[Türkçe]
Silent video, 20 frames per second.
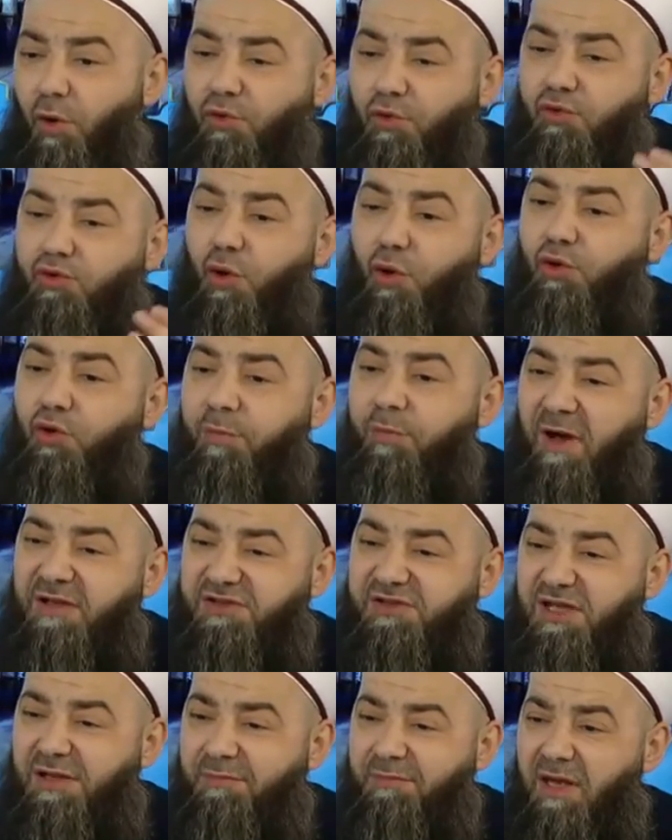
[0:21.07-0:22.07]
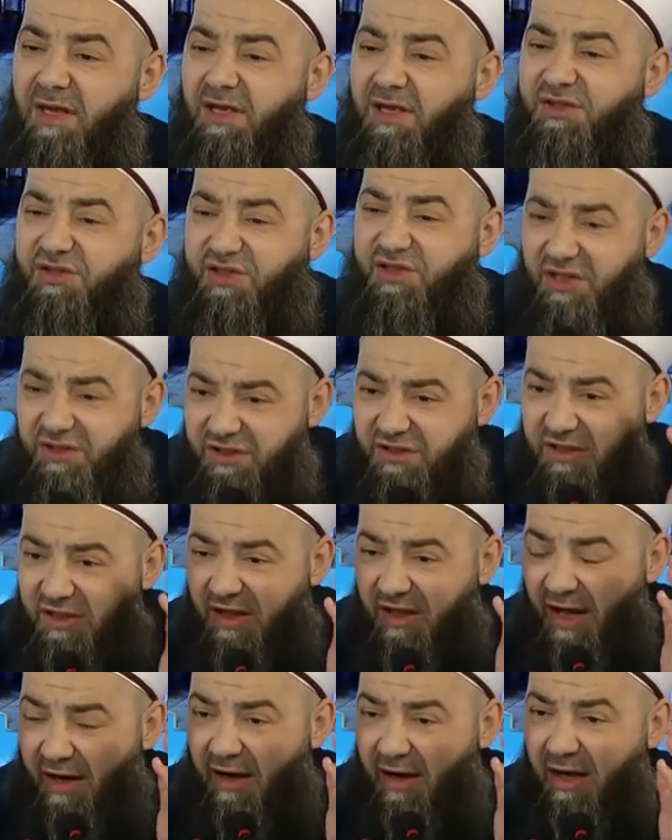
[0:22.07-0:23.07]
onun köyünü basayım.
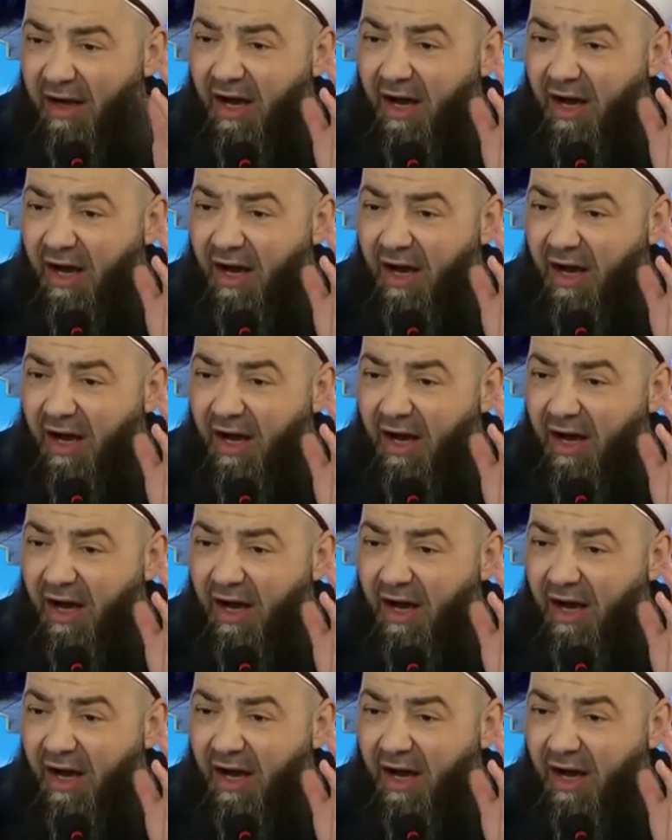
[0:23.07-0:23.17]
Zındıklar.